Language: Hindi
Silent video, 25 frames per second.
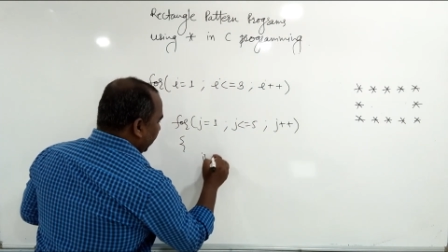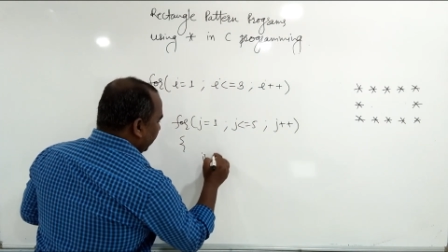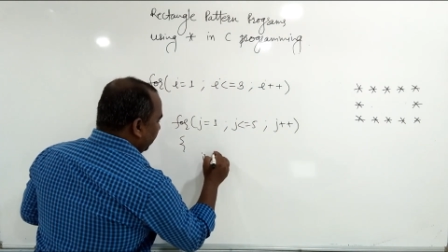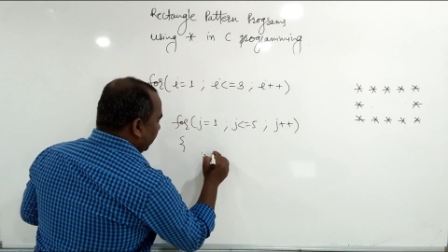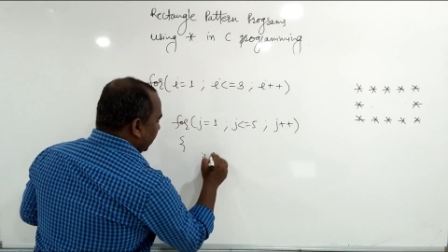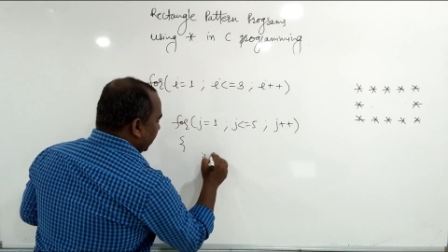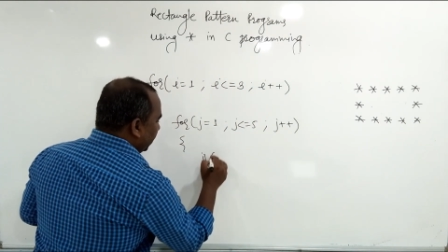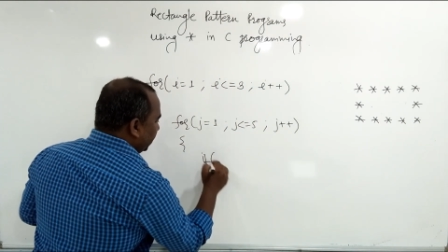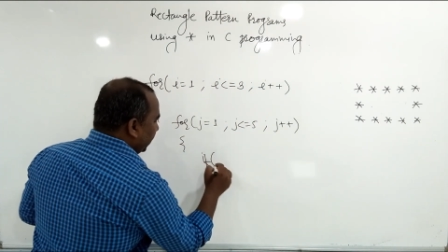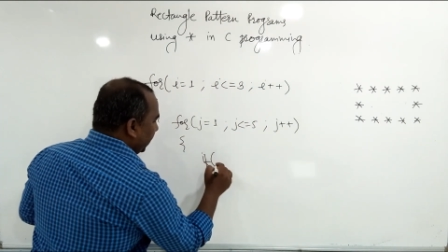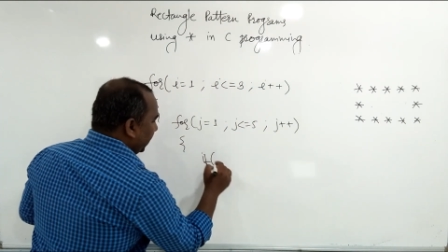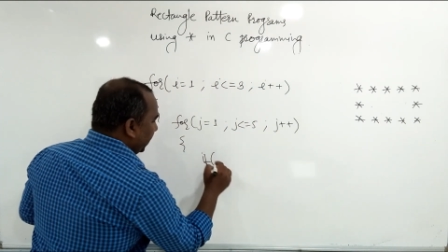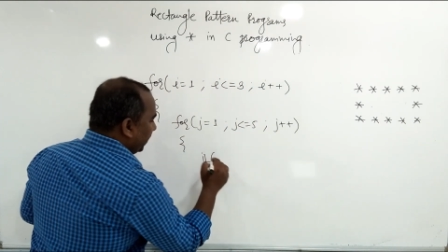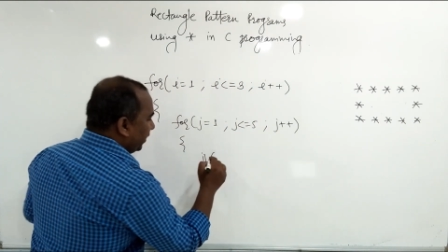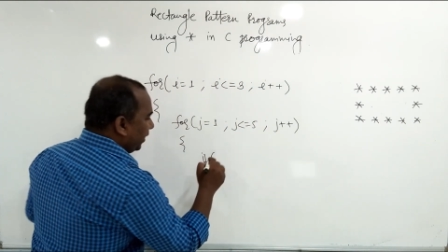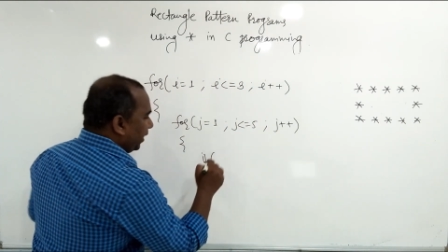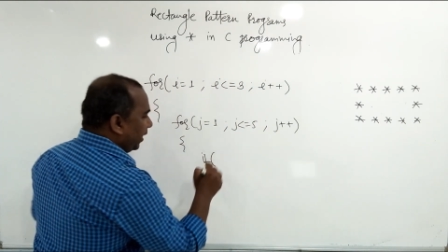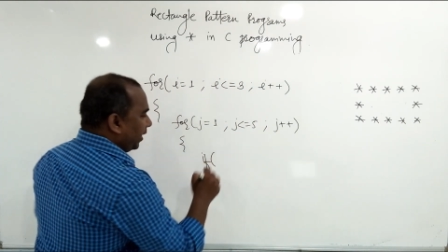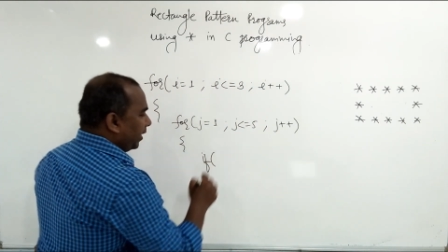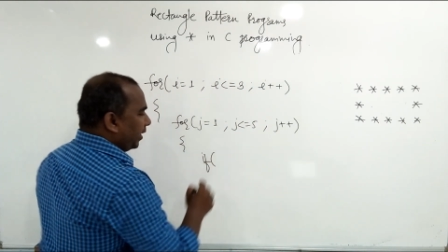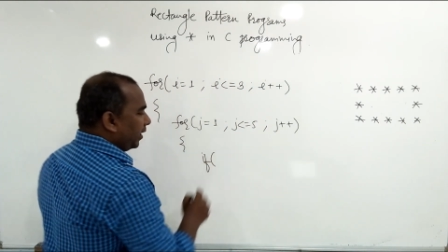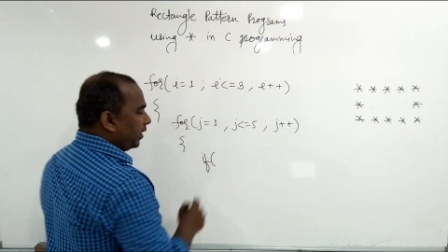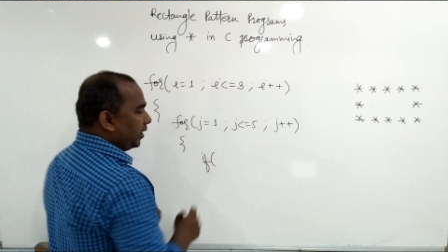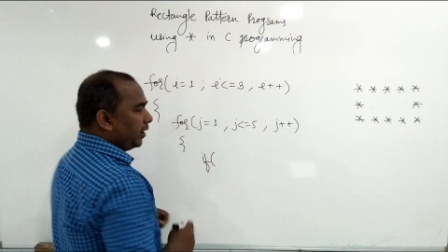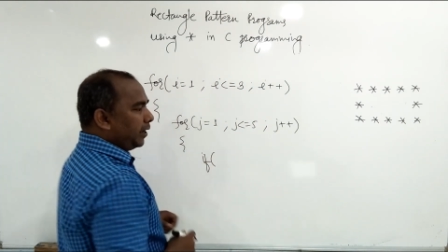इफ़ में चेक
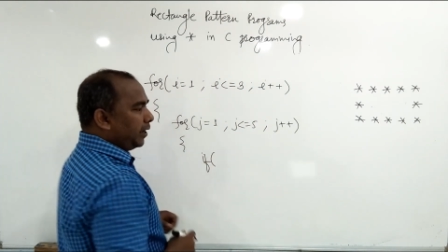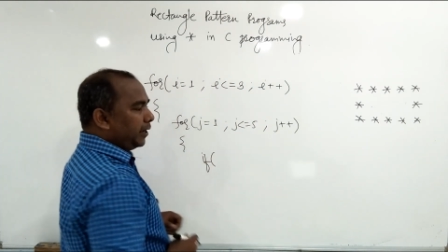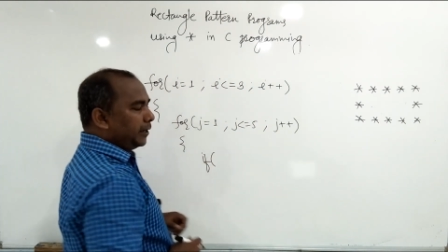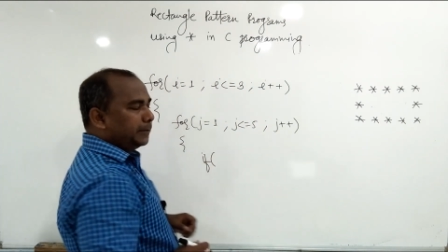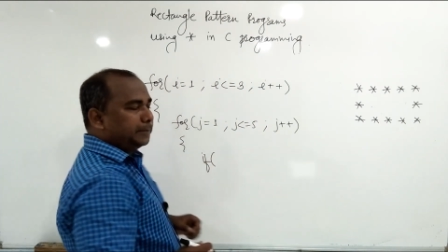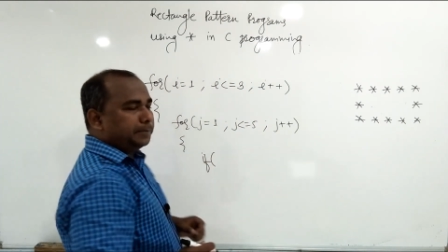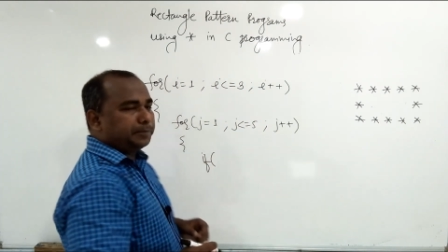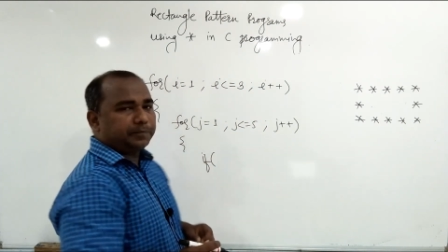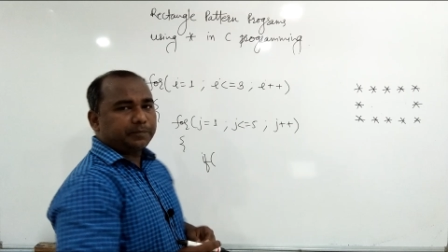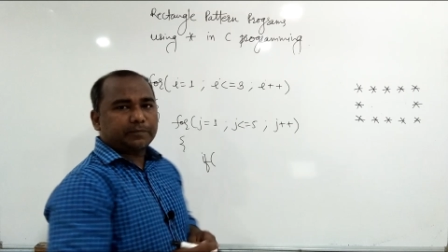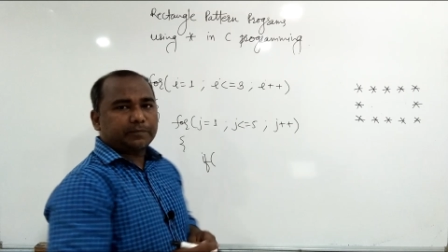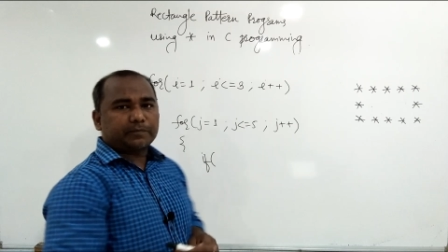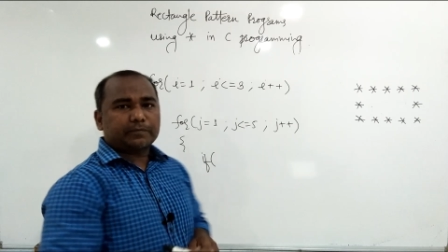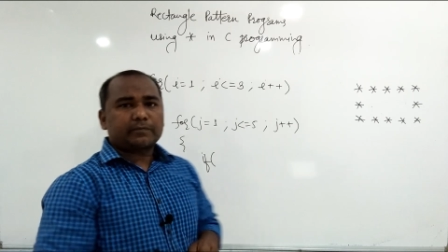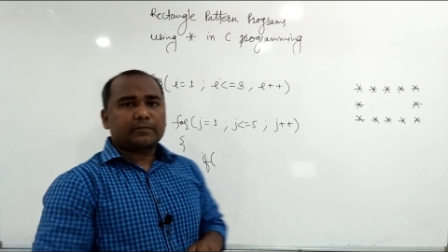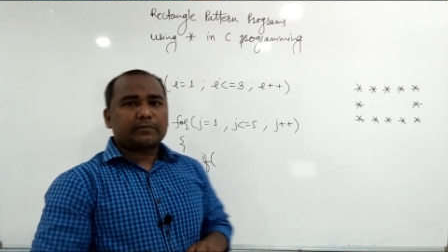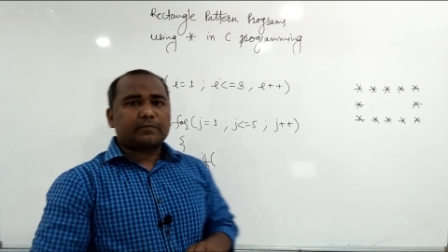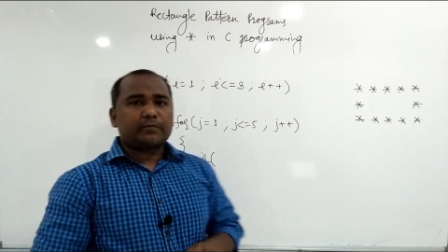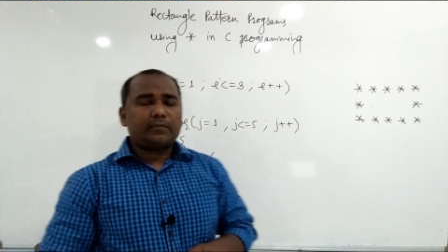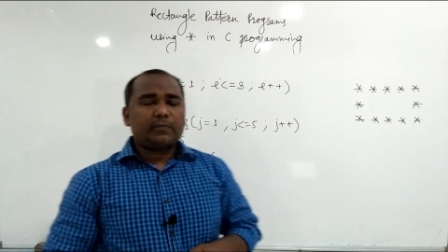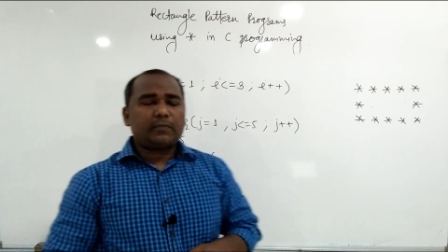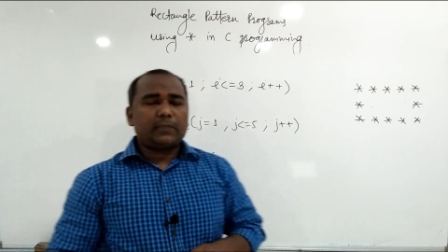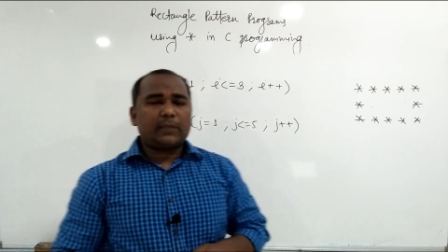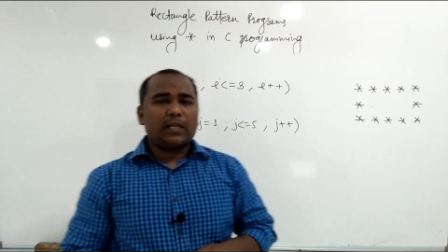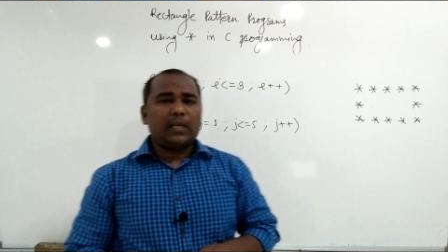क्या करना है
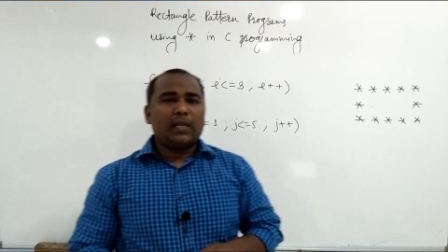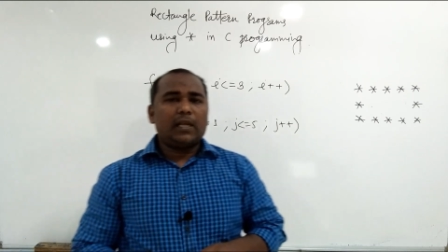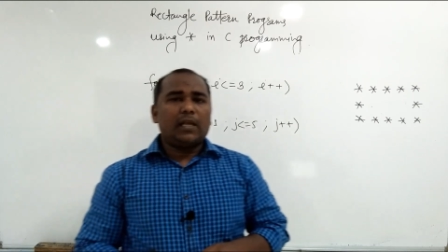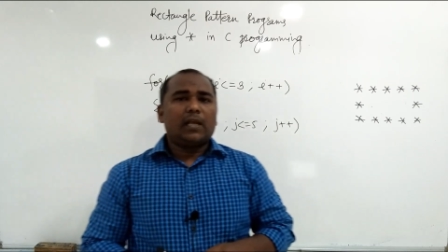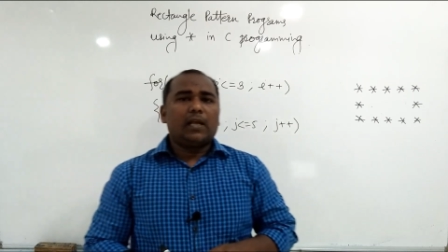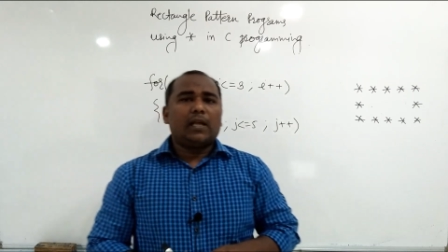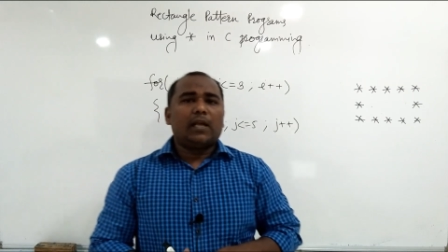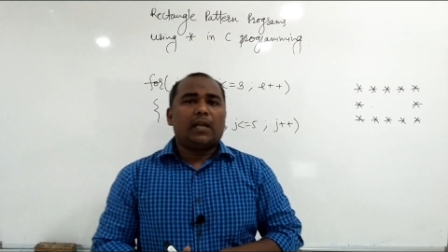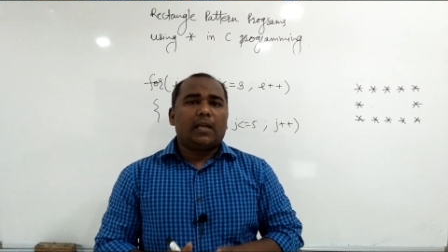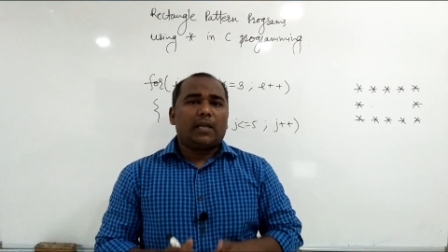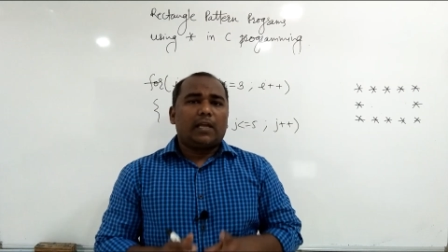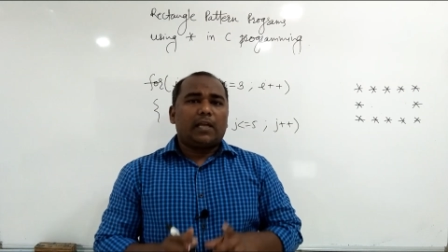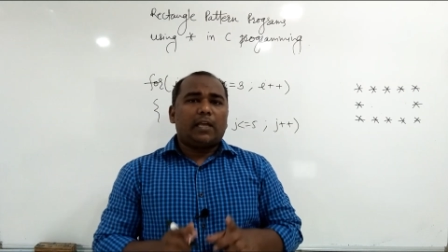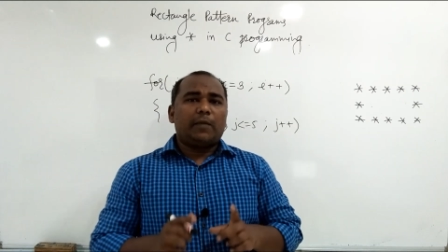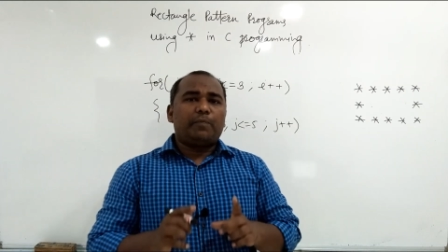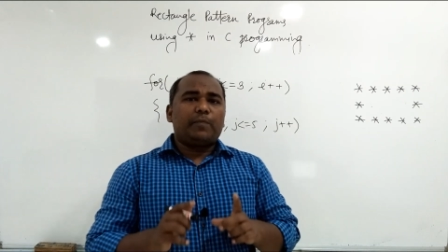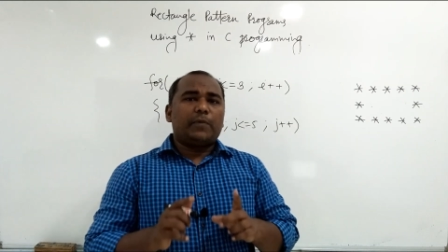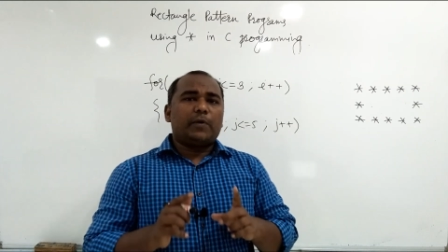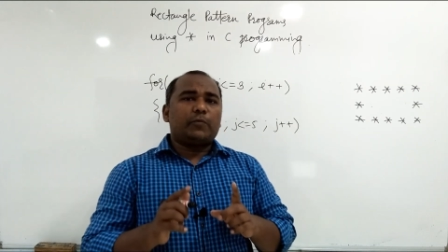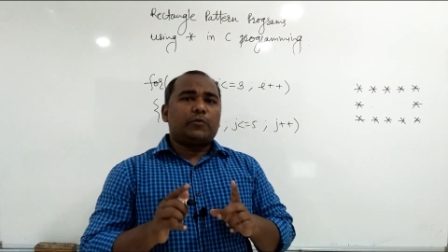इफ